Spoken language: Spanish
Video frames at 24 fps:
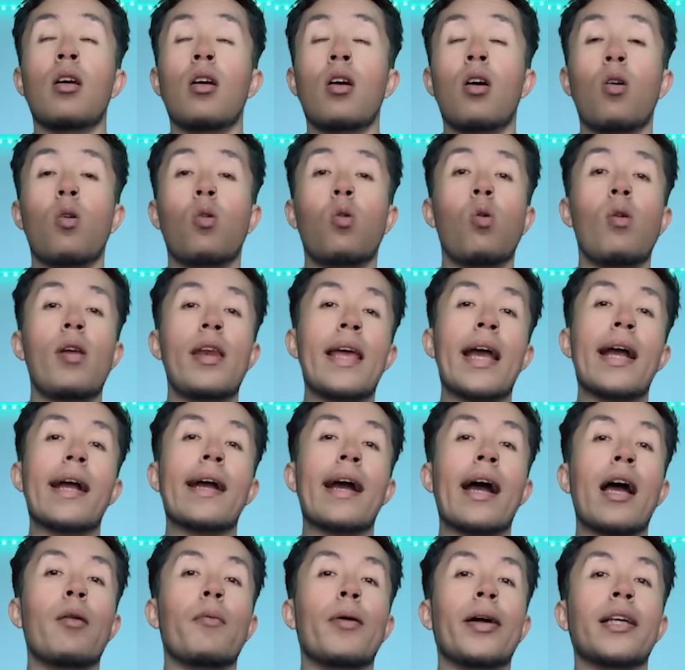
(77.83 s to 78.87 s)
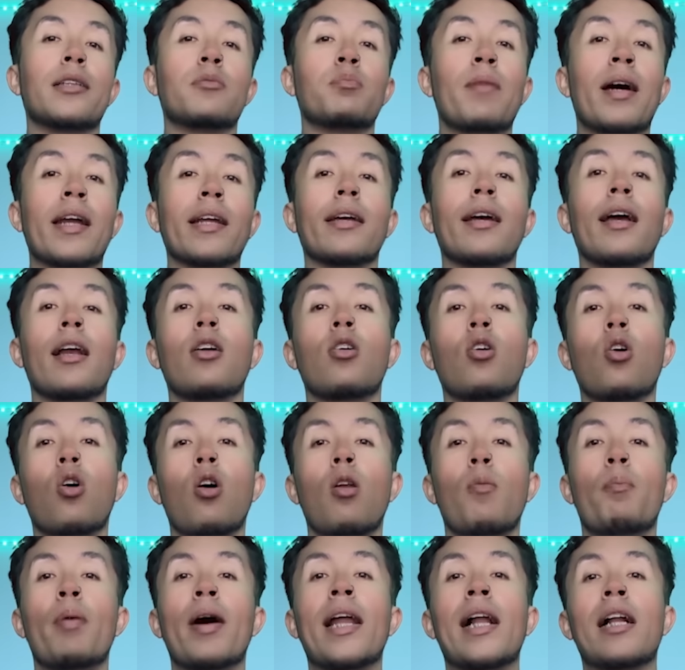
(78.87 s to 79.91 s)
Julián Álvarez marca el
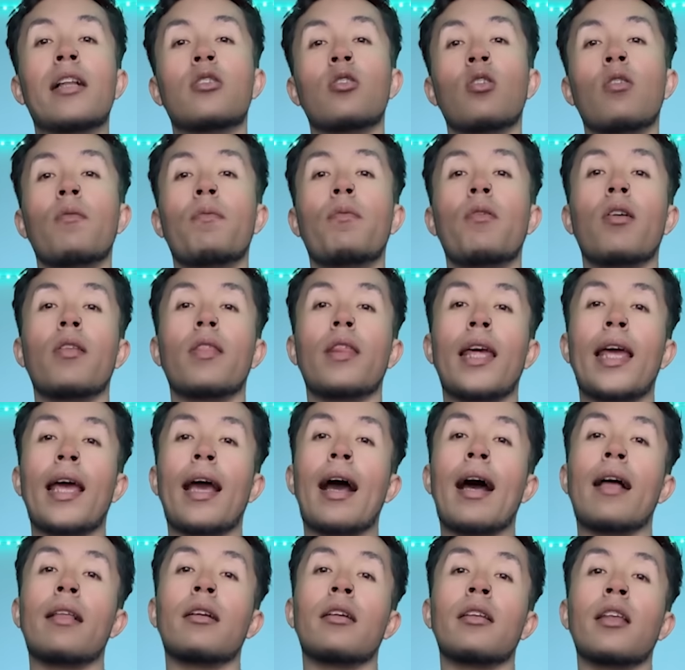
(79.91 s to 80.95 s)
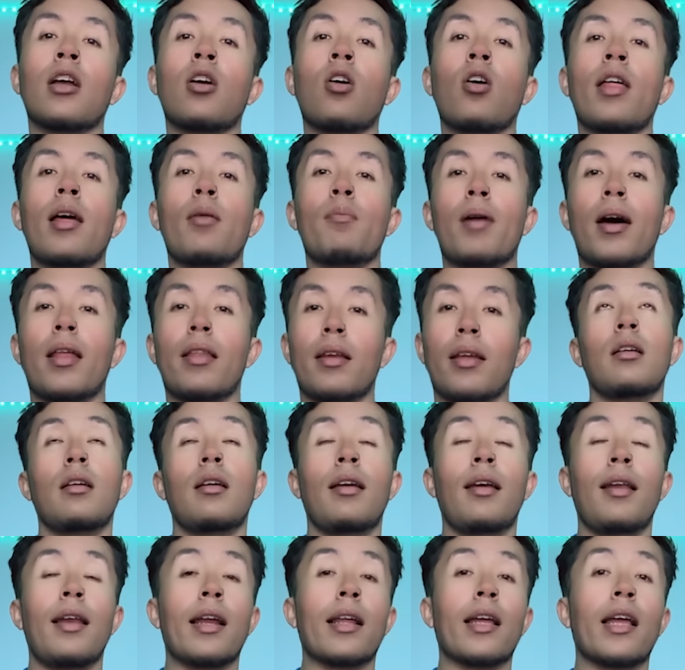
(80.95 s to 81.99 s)
gol para el triunfo de Atlético de Madrid.
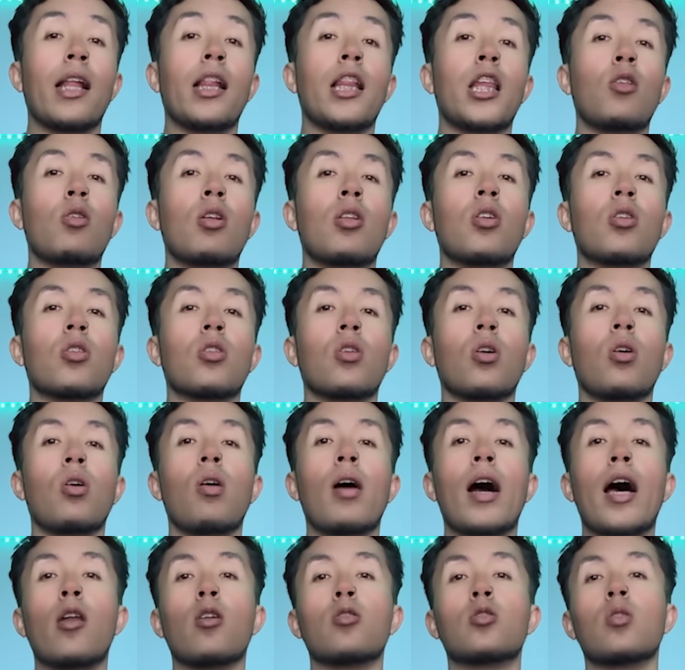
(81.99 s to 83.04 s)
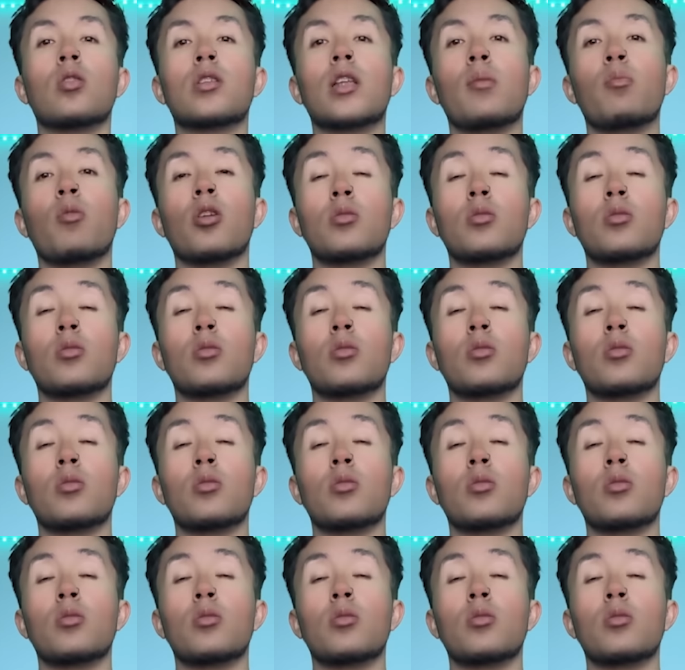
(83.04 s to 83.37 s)
El argentino anotó a los últimos